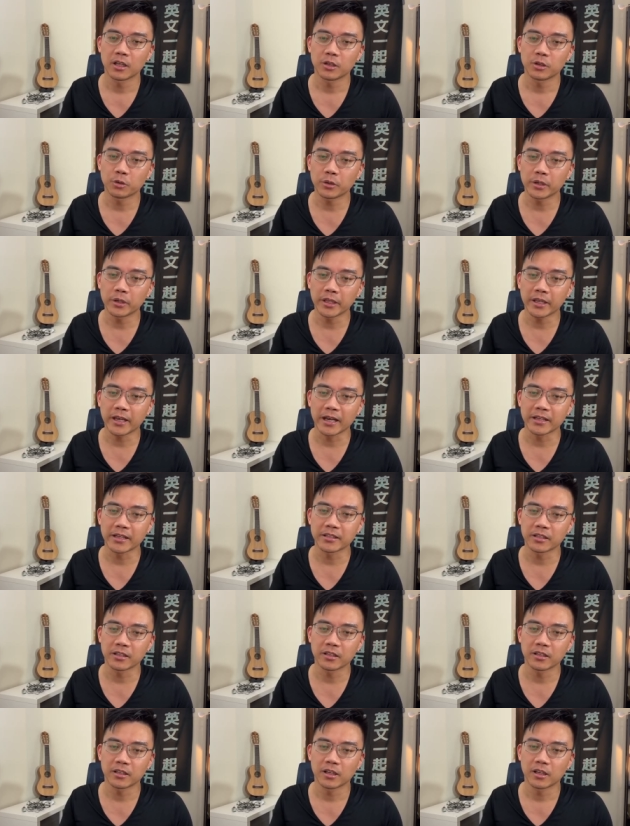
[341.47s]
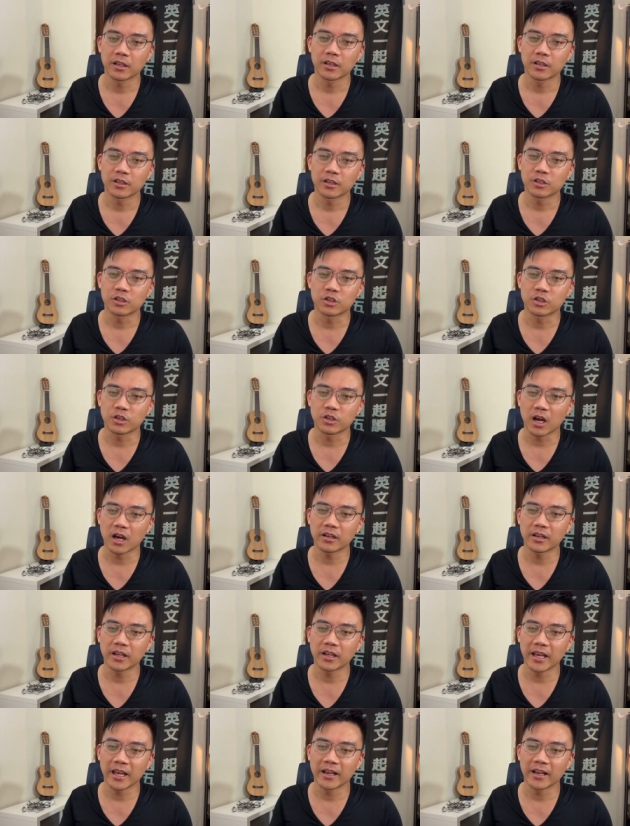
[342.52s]
如果你改成
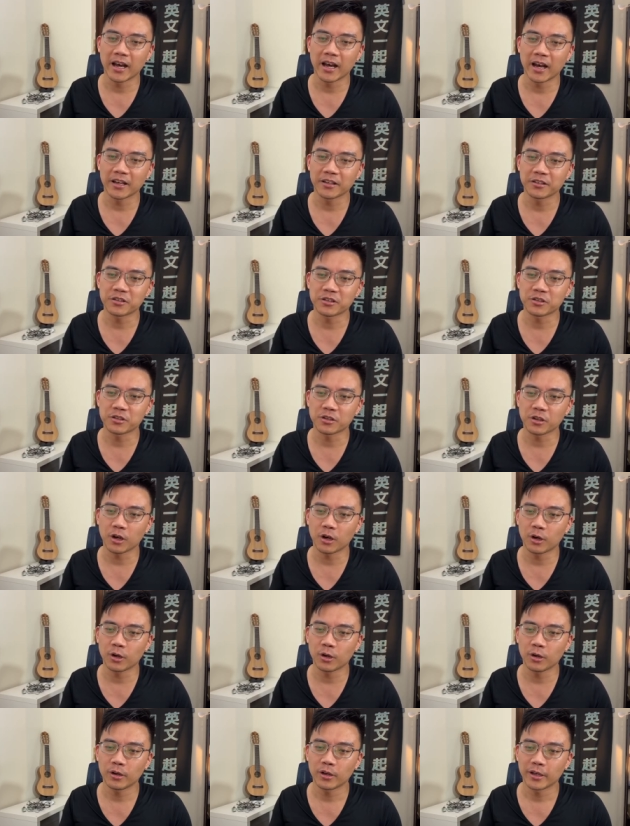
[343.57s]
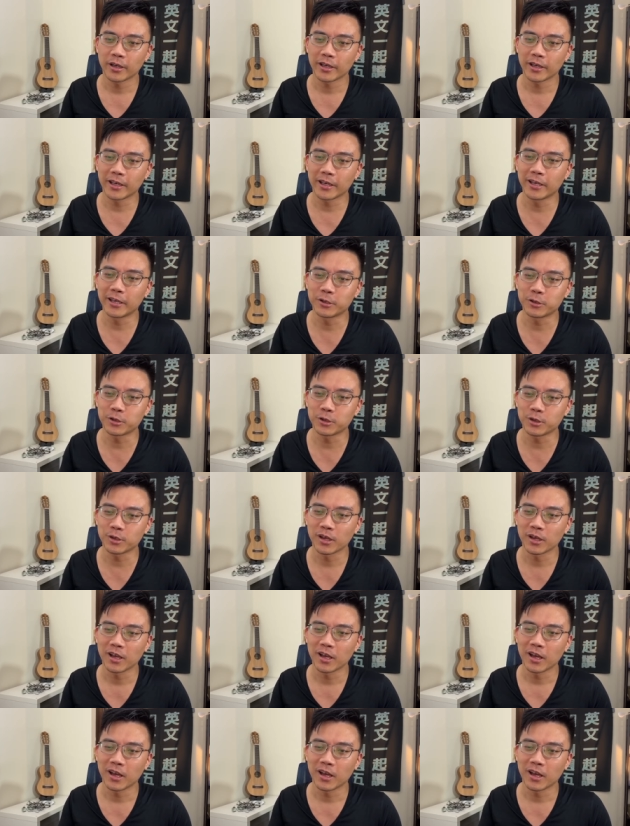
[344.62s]
John and I saw each